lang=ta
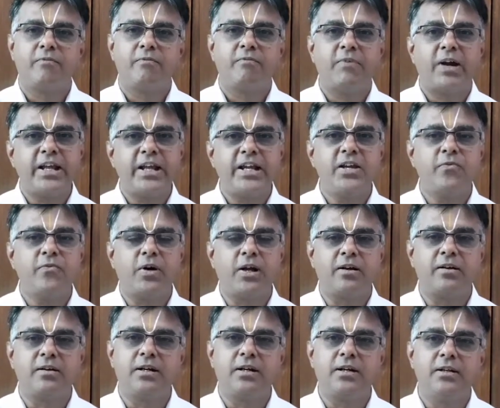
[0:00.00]
வணங்கி
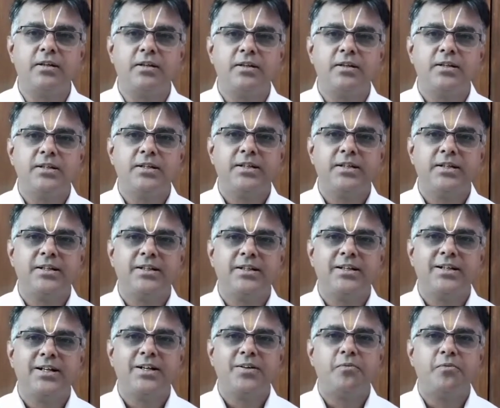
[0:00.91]
வாருங்கள்
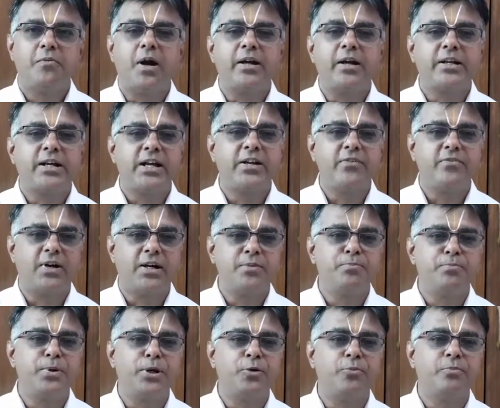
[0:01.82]
வாழ்க்கை
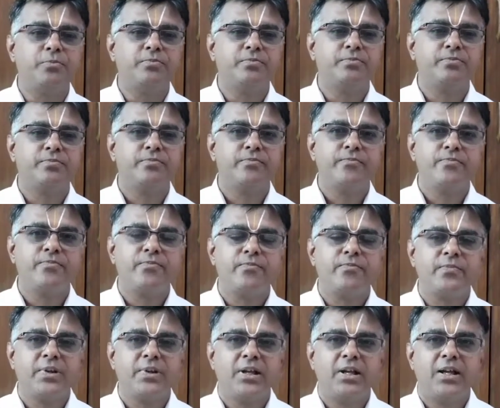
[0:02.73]
வளம் பெறும்
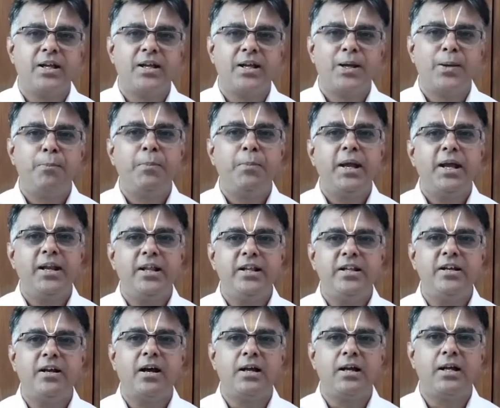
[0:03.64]

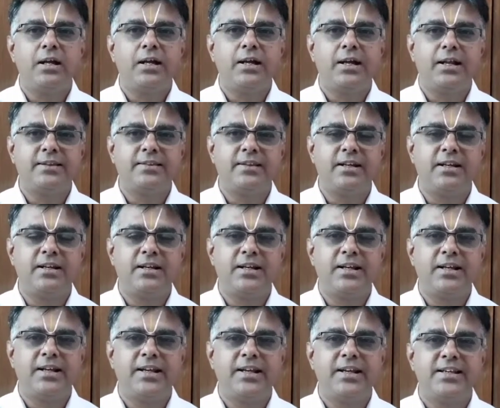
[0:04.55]
மேலதிகாரிகளிடத்தில்
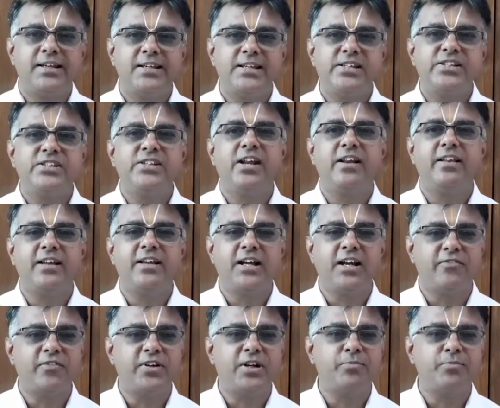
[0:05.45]
சிறிது
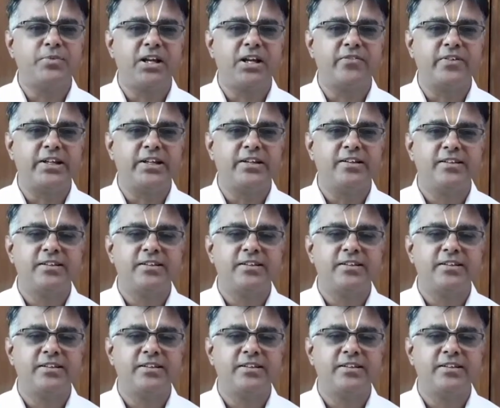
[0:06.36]
கவனம் தேவை